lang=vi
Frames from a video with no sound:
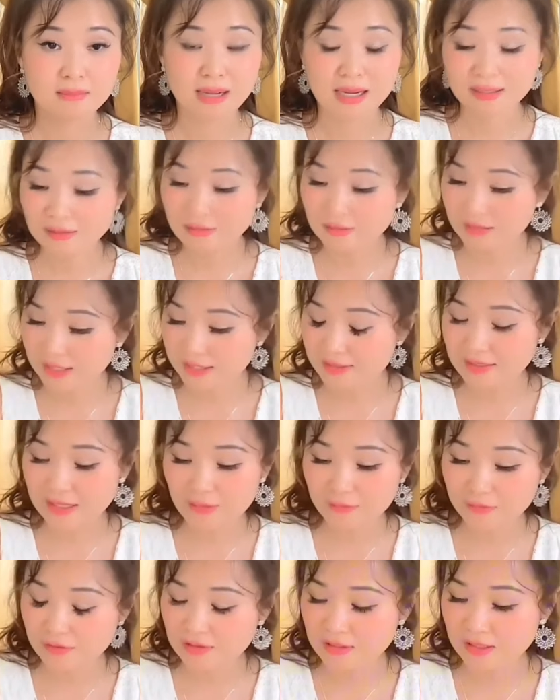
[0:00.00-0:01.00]
bạn cứ
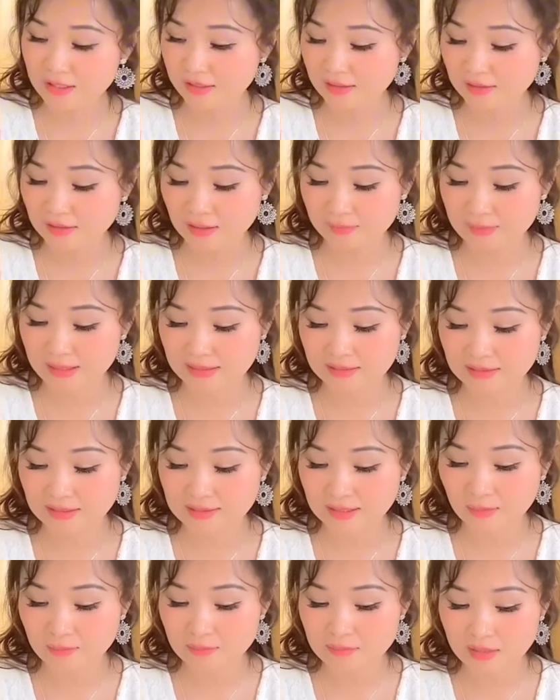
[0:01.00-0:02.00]
nghĩ ra phương diện là bạn
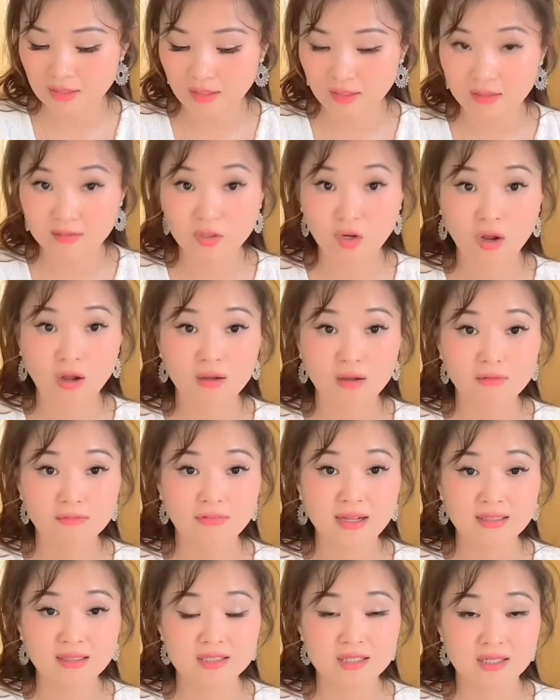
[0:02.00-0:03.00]
sẽ sống là
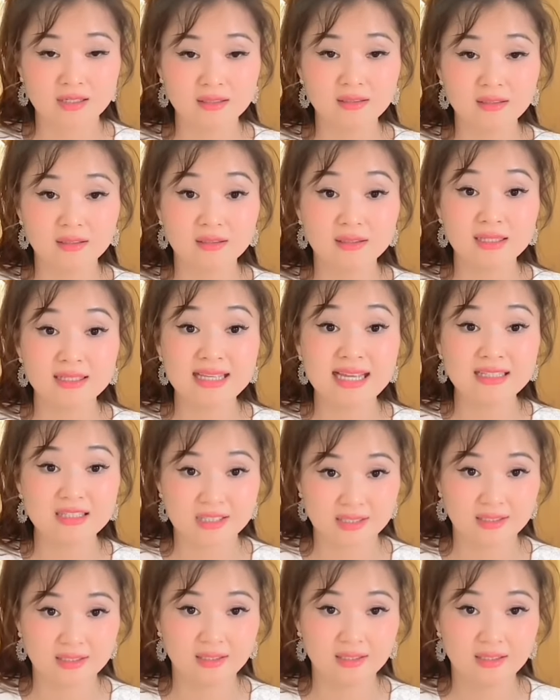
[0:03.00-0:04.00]
có phát triển những cái giá
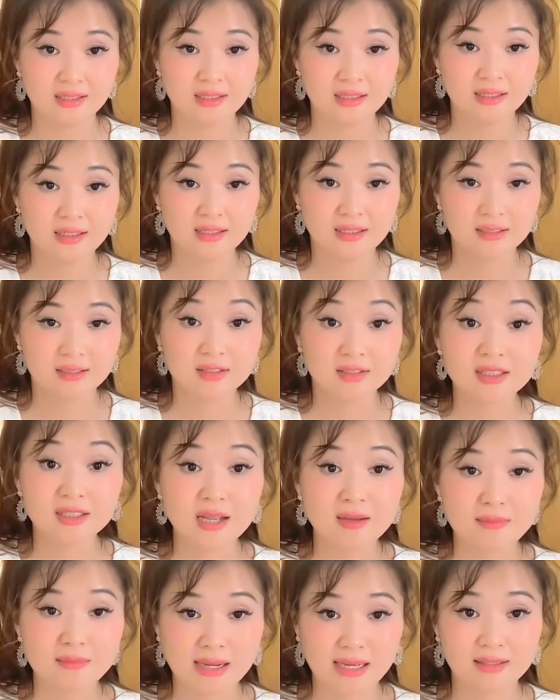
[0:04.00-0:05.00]
trị những cái
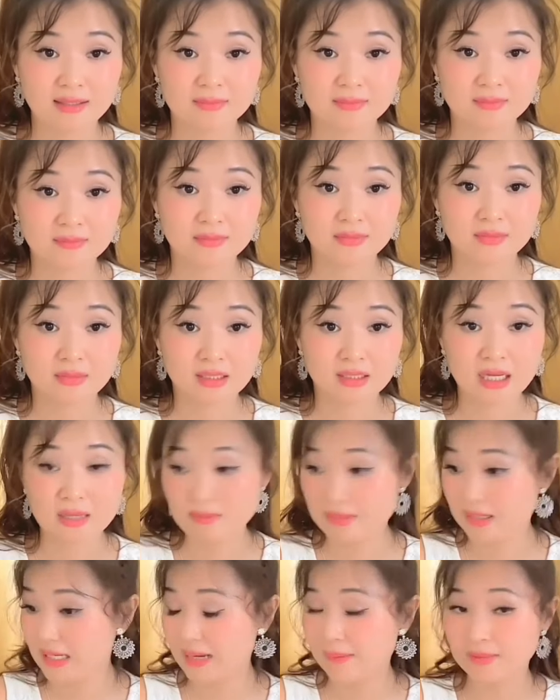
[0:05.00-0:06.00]
thế mạnh
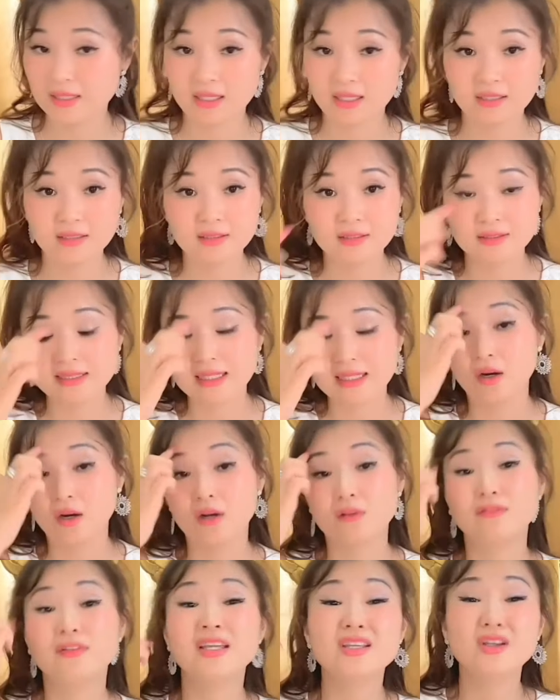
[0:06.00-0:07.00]
để mà làm lợi ích cho xã
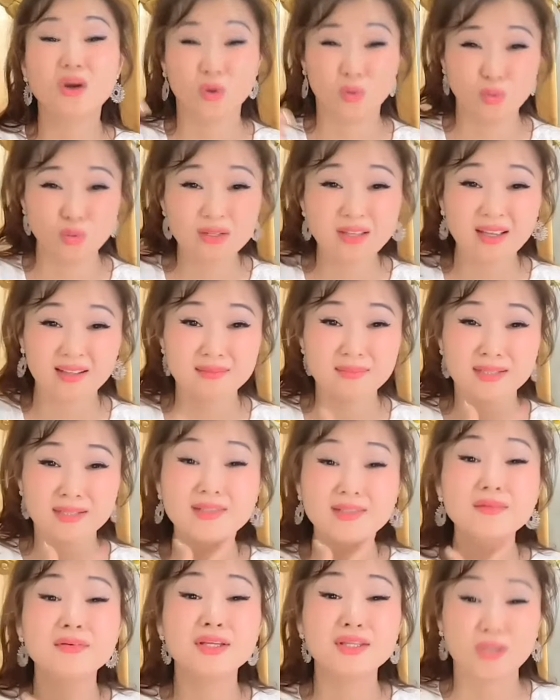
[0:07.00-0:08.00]
hội ví dụ nha tôi
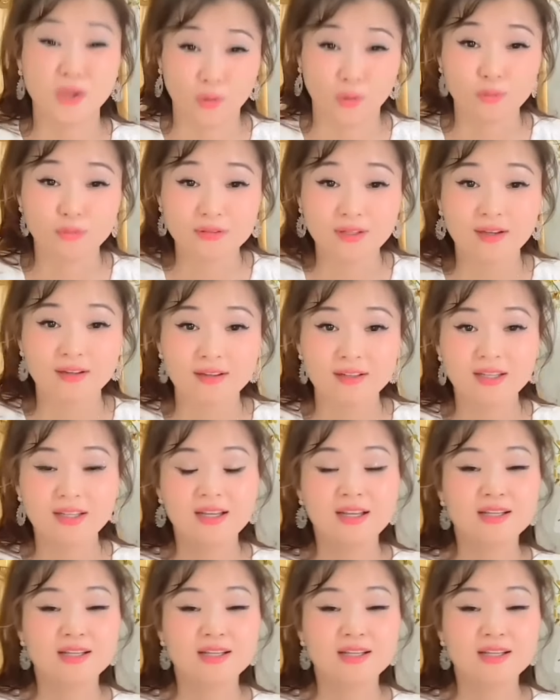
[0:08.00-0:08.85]
mày đưa ví dụ thôi